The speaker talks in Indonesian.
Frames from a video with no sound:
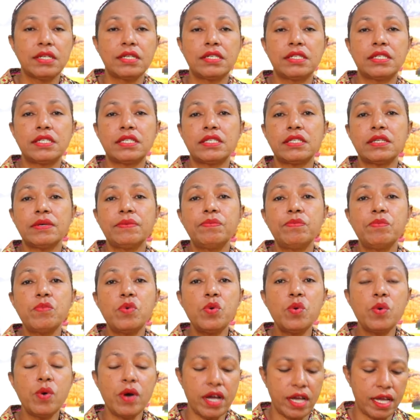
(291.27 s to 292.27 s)

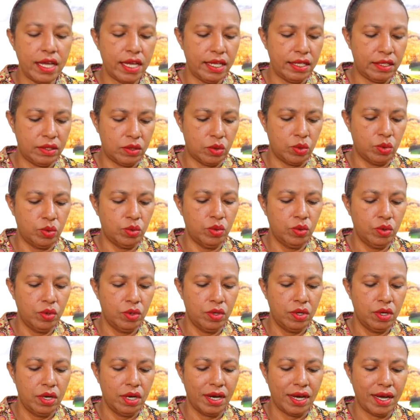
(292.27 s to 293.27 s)
Semua itu
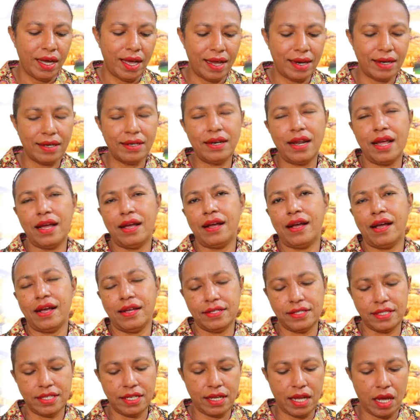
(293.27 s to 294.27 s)
karena
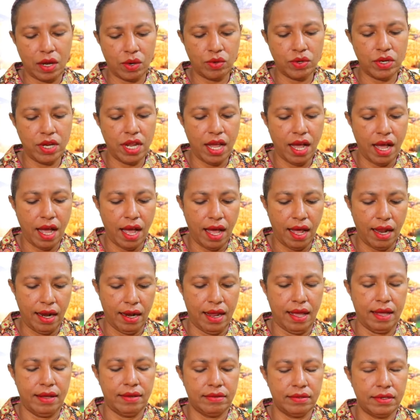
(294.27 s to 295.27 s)
kasih karunia
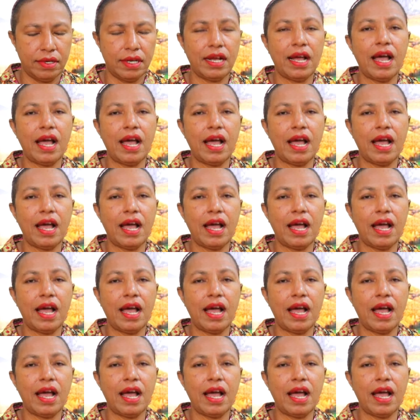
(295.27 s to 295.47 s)
Allah,